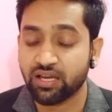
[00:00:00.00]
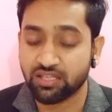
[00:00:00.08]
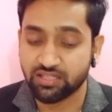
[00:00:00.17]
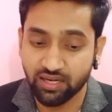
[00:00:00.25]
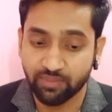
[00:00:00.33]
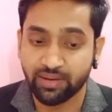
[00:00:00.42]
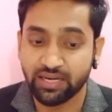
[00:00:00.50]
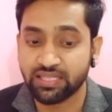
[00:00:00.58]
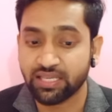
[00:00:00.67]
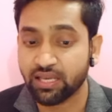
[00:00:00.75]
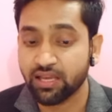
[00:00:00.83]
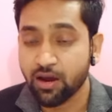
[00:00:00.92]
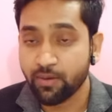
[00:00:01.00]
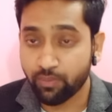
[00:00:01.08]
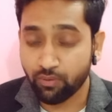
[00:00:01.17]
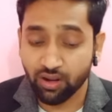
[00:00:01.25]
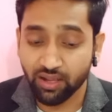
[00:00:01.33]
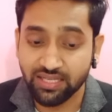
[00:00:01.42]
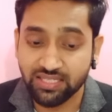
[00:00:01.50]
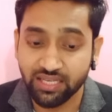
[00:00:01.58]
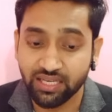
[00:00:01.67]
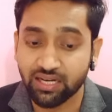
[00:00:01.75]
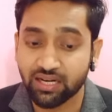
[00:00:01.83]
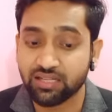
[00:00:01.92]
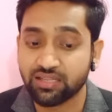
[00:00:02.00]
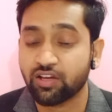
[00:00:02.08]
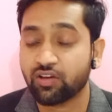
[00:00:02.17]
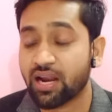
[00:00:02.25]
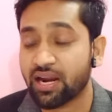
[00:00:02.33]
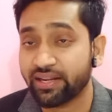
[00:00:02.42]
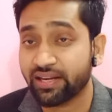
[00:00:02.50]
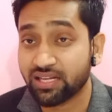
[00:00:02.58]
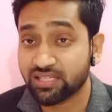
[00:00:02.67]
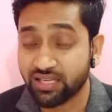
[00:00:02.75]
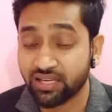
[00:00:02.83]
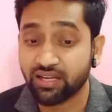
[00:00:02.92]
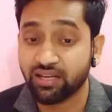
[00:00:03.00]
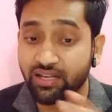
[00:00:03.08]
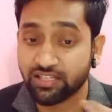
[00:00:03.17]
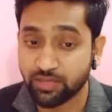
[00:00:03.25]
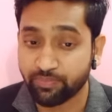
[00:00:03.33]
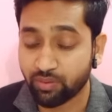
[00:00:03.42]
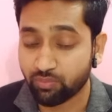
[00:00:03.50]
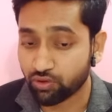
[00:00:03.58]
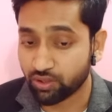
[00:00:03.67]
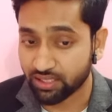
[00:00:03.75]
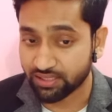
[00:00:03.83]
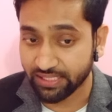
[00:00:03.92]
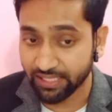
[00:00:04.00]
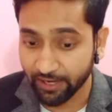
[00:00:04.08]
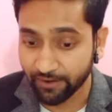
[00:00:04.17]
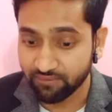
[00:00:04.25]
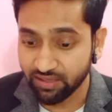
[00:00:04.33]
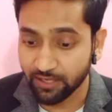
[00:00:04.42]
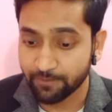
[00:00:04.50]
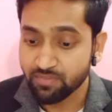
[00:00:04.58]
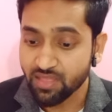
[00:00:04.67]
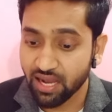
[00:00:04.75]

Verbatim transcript: सेटअप करते हैं प्रोडक्ट कैसे क्रिएट करते हैं और आर्टिकल कैसे लेकर कैसे प्रमोट करते हैं ठीक है